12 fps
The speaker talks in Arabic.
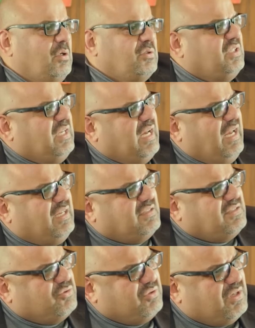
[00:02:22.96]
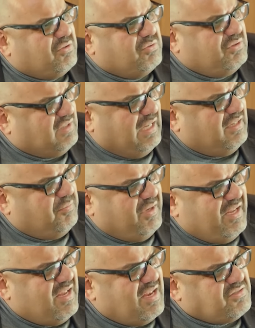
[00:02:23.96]
سياحي سيو يا اخوي تعليمي
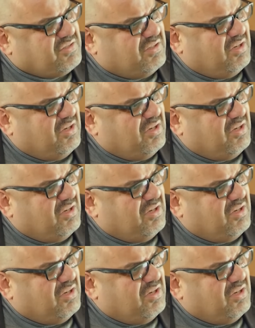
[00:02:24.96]
ايش